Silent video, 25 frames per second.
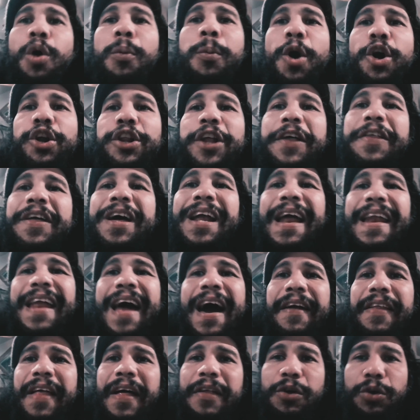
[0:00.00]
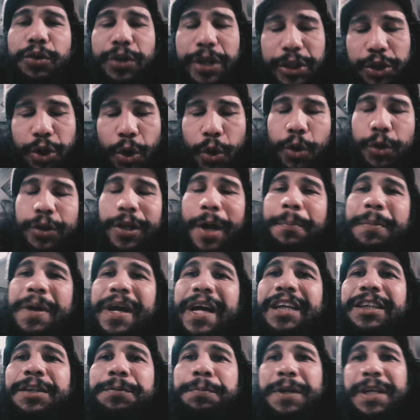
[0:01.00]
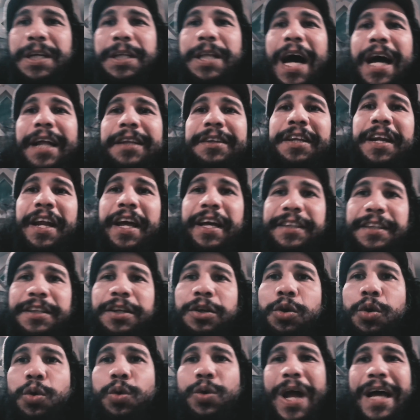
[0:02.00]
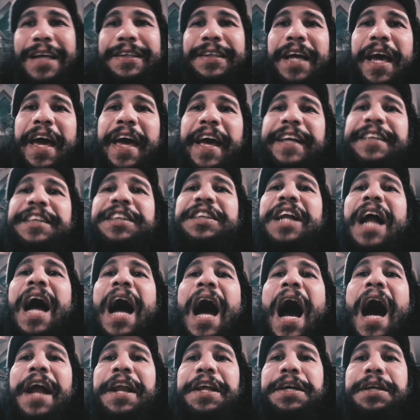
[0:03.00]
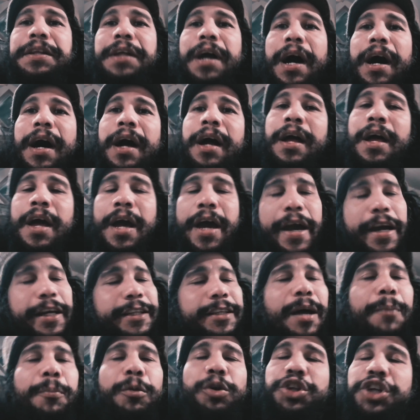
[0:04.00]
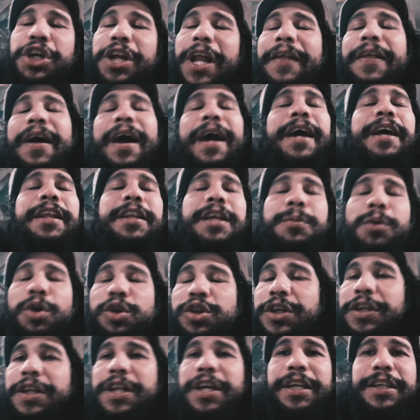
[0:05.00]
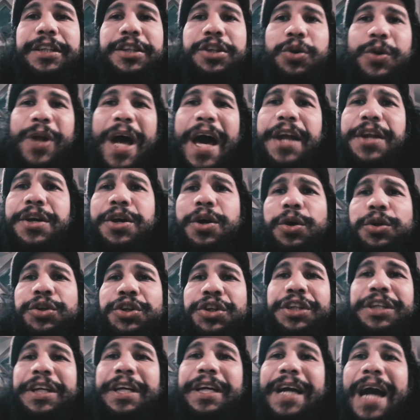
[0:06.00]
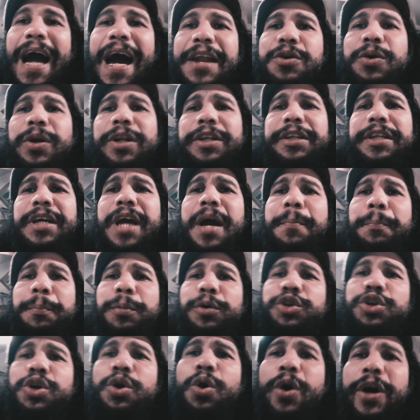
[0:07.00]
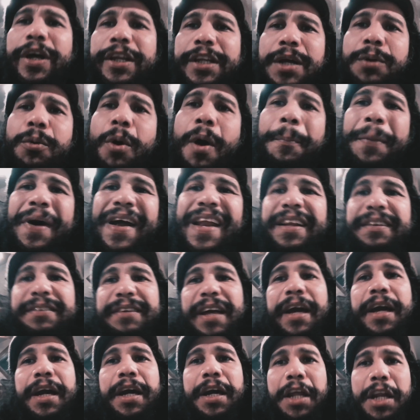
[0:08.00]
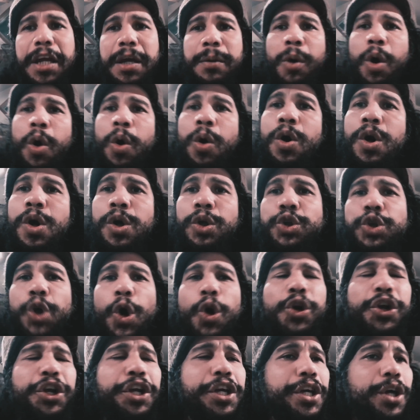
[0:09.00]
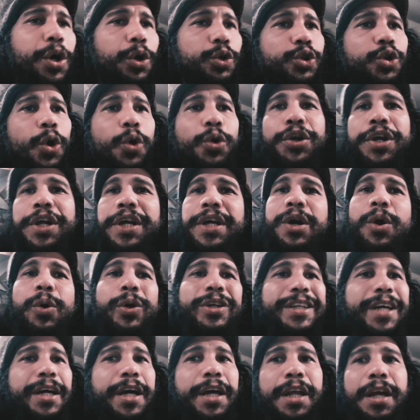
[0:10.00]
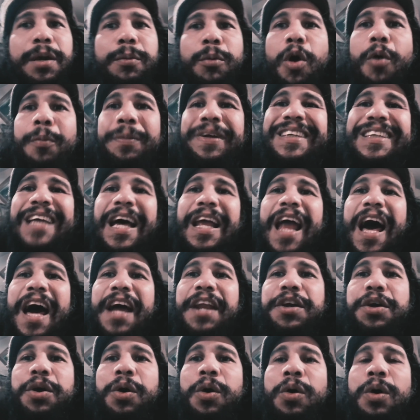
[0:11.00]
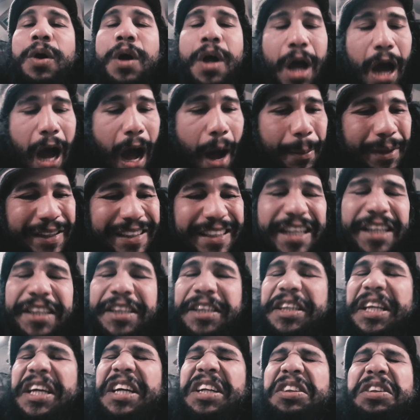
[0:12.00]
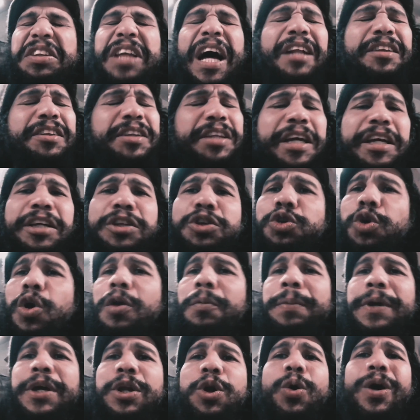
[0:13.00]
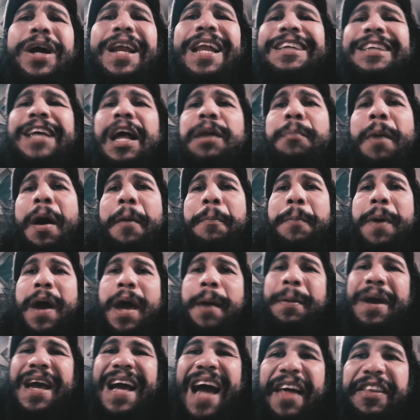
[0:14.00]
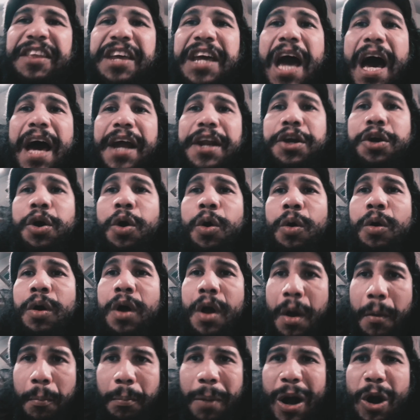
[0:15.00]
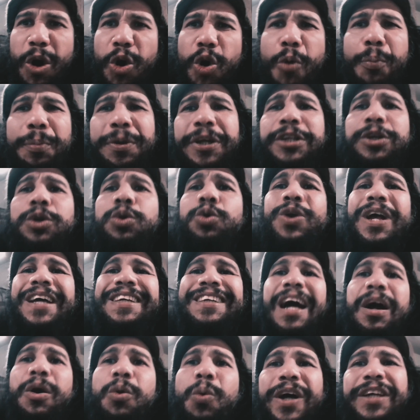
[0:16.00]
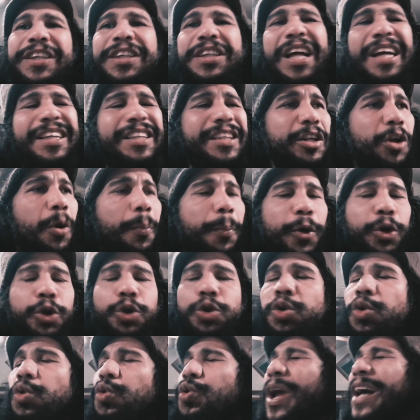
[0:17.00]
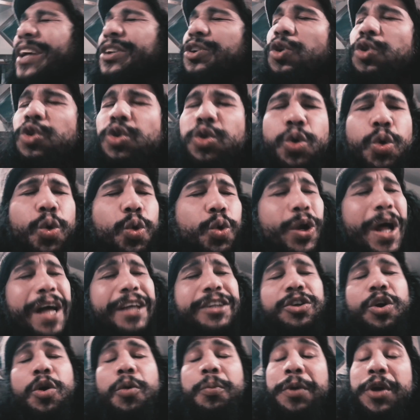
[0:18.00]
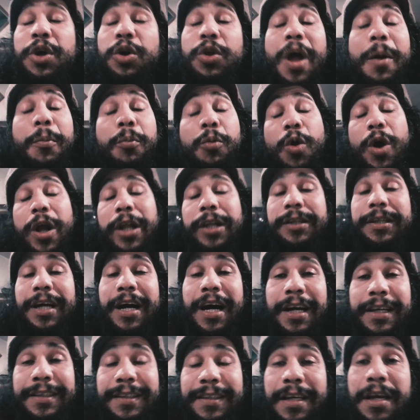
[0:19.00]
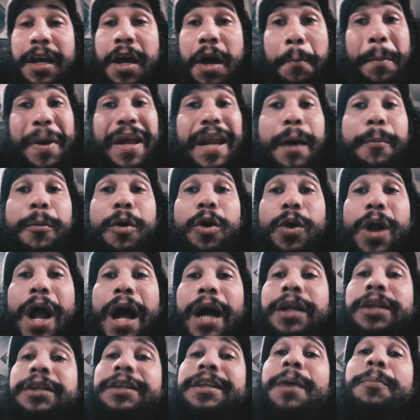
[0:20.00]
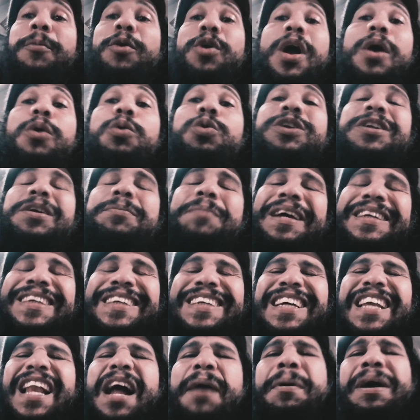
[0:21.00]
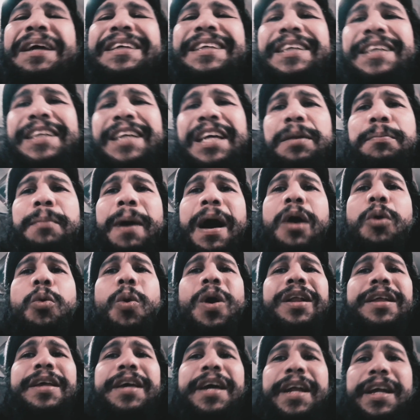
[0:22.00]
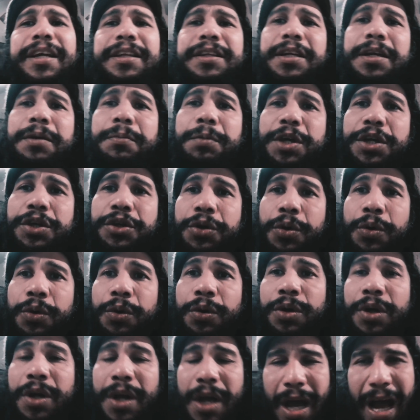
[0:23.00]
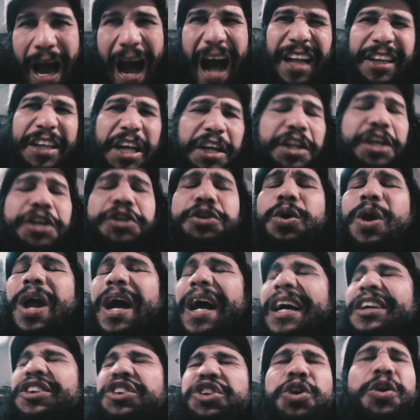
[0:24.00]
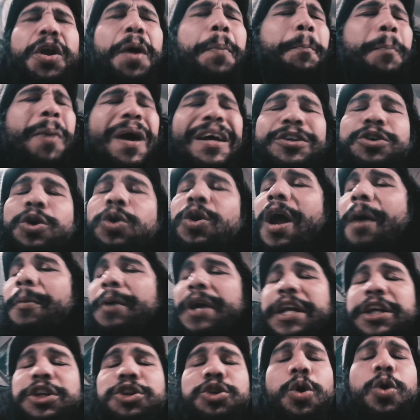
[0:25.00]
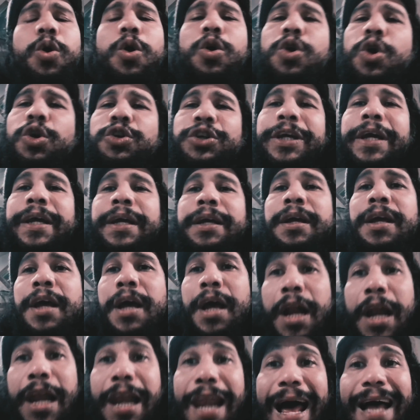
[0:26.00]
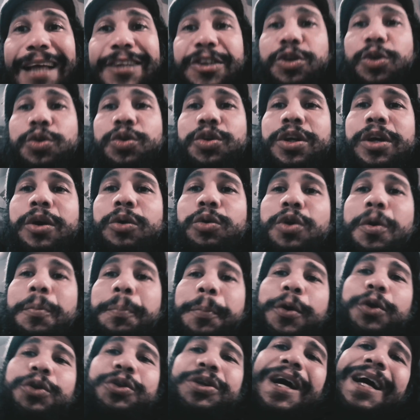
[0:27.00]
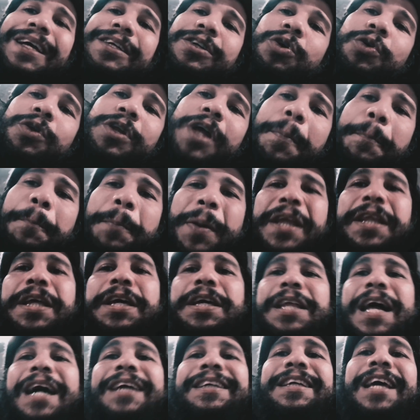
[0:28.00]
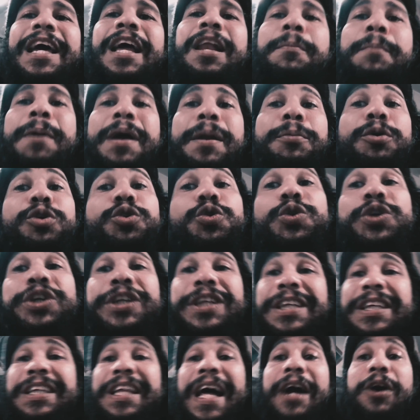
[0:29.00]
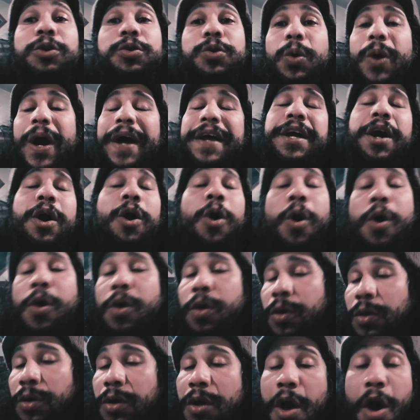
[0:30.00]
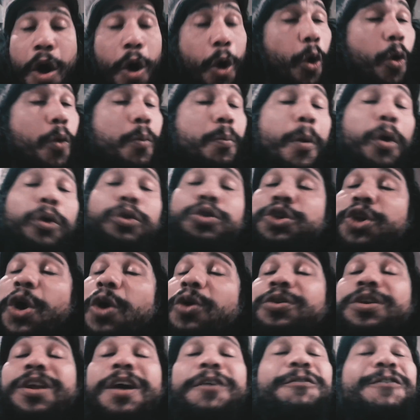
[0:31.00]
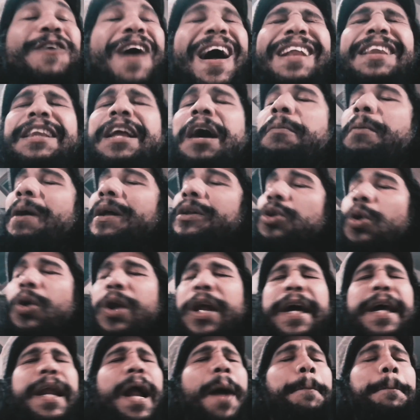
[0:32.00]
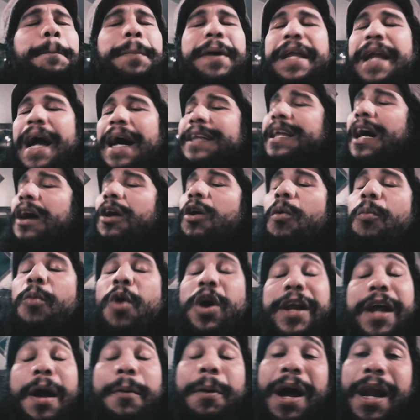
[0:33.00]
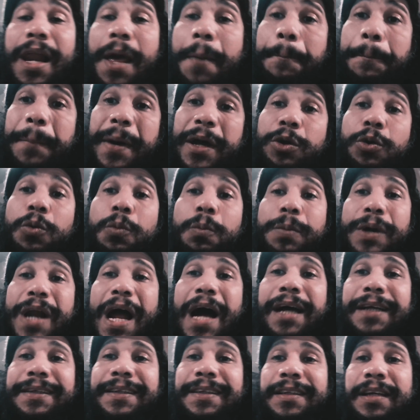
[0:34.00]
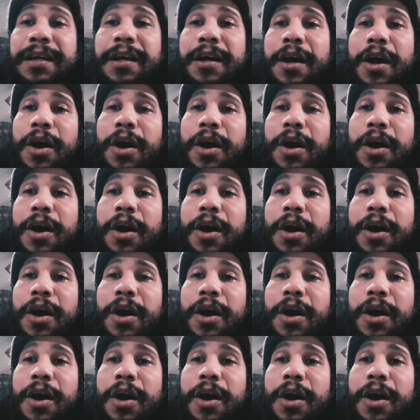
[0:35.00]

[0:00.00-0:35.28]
los bordes de la nada, donde todo también es vida, tres lunas extra anida, esta mochila de adjetivos y diccionarios, sicario el tiempo, sin objetivo aparente escribo, sonrío, sonrío, escribo mi salario, a veces tinta, tinto el vino que las almas beben a diario, vago con mis lunas a cuestas, inoportunas, oscuras, conmigo dan vueltas, me enamoran, demoran últimas sílabas, silban cualquier estribillo, al dedillo las canciones, pasos, laberintos conocen, lazos que unen portazos, despedidas, el verbo suicida en otro callejón, un montón de faldas, bandoleras, piratas como arrabales, penumbras,